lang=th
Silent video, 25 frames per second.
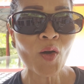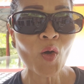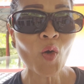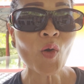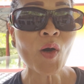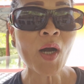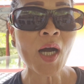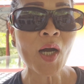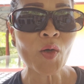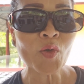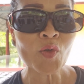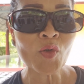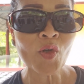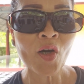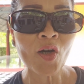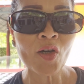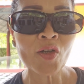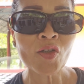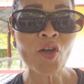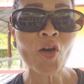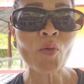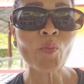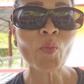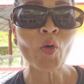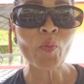ของเขาเนาะค่ะ
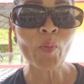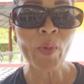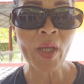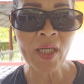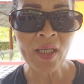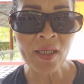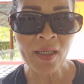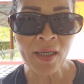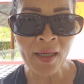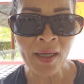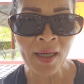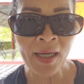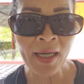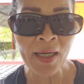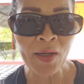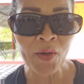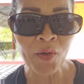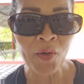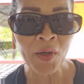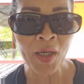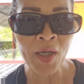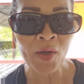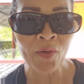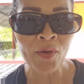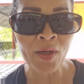เนาะบ่แม่นเนื้อหาข
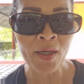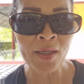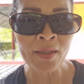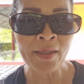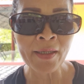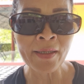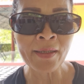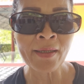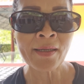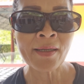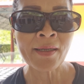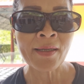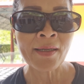องเขาก็เลย